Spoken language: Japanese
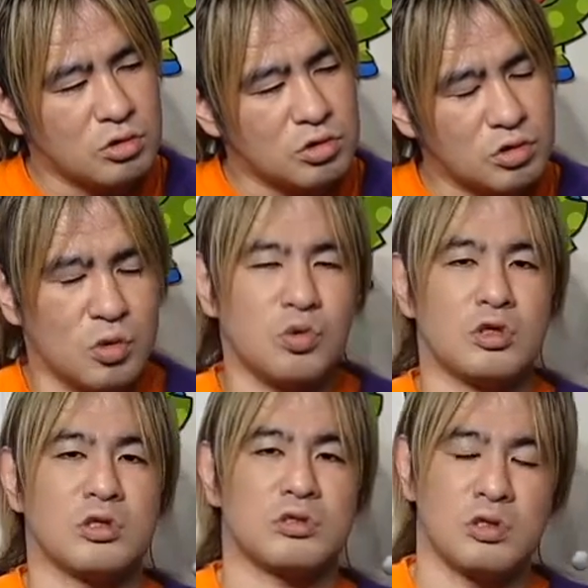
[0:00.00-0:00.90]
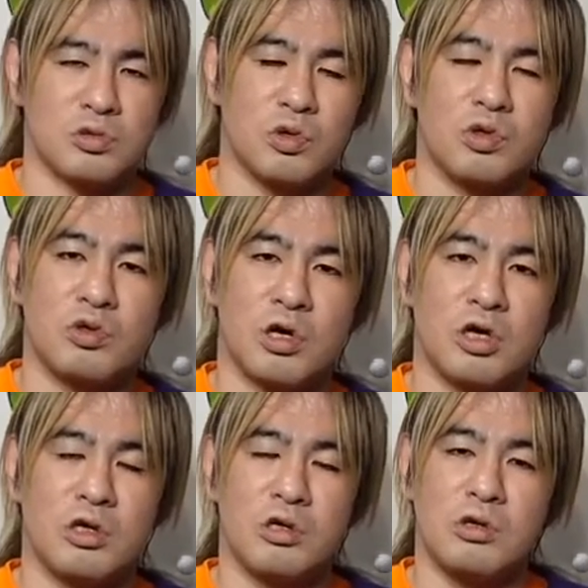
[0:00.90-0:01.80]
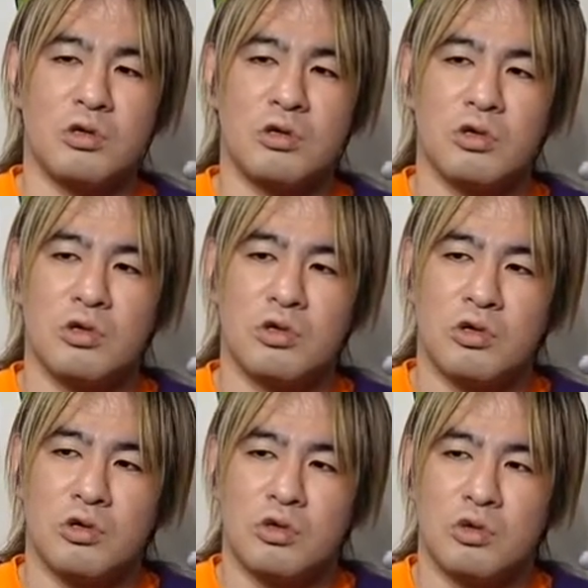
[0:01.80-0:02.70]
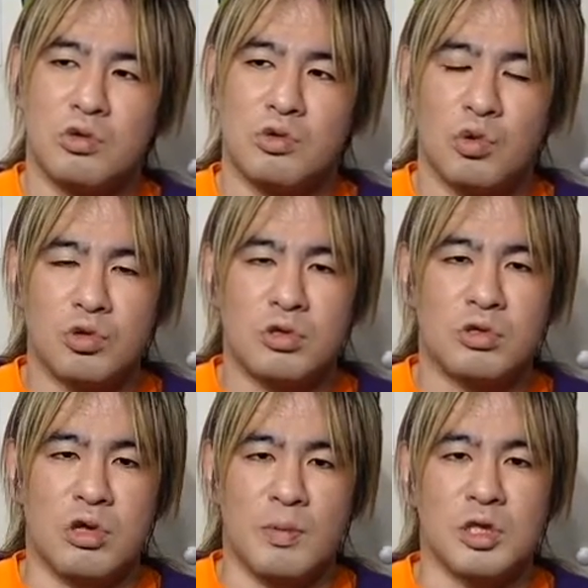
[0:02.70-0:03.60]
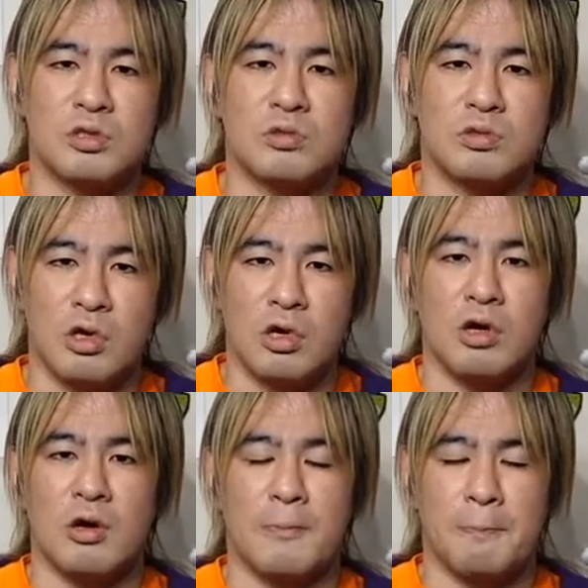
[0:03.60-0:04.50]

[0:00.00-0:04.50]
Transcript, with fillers: な。そうですねそれぐらい取ってますね。